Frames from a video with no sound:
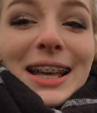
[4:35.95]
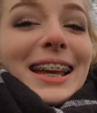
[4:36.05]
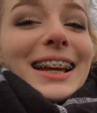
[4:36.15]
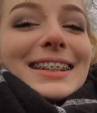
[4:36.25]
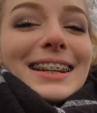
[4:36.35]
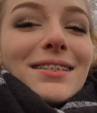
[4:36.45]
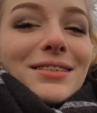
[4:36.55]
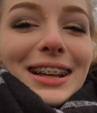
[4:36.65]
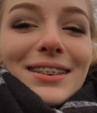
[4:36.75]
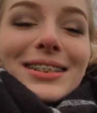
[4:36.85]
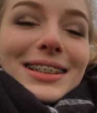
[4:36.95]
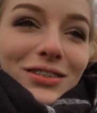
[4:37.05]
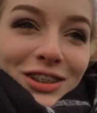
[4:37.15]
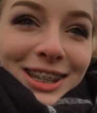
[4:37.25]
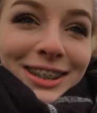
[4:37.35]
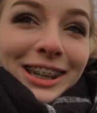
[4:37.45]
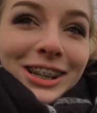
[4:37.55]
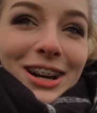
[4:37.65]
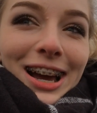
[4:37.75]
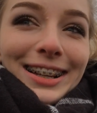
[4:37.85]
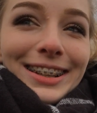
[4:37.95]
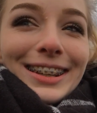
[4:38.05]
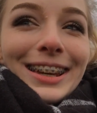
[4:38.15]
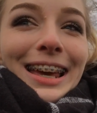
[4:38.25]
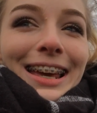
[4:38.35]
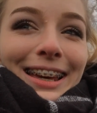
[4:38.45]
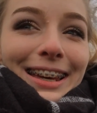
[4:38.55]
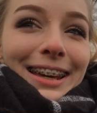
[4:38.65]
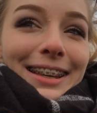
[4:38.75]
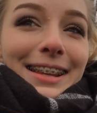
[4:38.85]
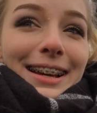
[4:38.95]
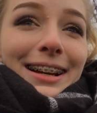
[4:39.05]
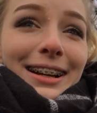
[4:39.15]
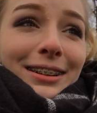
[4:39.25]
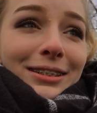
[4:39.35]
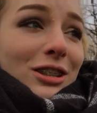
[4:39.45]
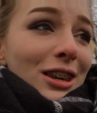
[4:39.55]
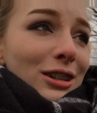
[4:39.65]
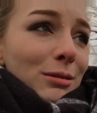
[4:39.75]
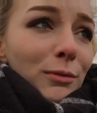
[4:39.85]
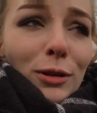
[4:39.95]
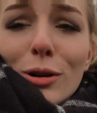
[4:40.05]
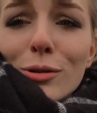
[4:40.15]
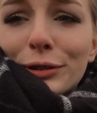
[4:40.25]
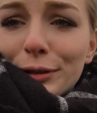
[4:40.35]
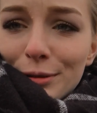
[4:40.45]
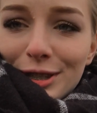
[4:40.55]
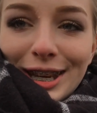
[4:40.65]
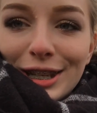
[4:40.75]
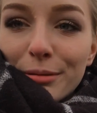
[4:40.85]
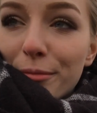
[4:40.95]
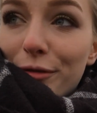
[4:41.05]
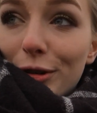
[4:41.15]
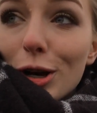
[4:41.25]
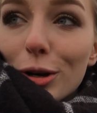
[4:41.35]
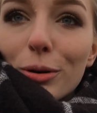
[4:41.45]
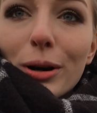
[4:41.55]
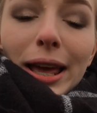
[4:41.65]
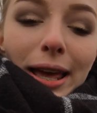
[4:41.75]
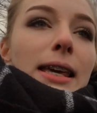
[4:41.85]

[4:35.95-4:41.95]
Także witam Was wszystkich, kochani, e, na dzisiejszym vlogu, w tym dzisiejszym vlogu.